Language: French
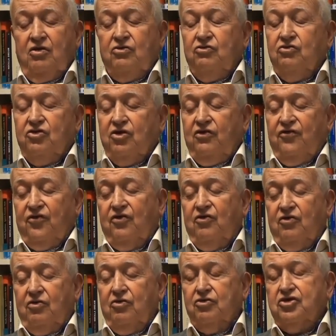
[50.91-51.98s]
nous
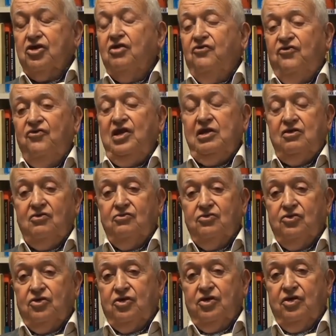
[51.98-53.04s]
offre le seul fil
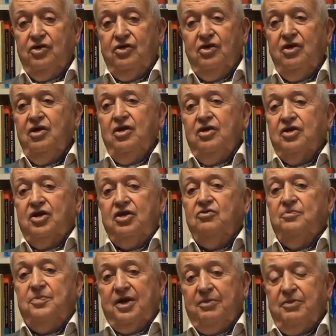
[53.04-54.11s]
conducteur qui
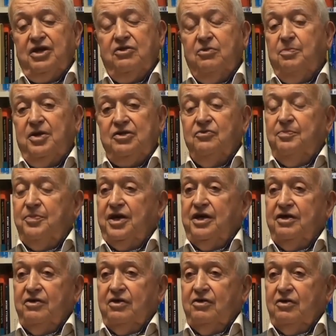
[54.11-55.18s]
nous permet de ne pas nous
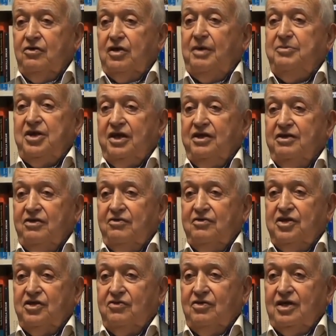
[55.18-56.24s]
perdre dans le labyrinthe de
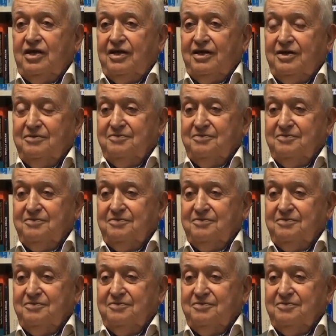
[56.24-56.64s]
l'histoire.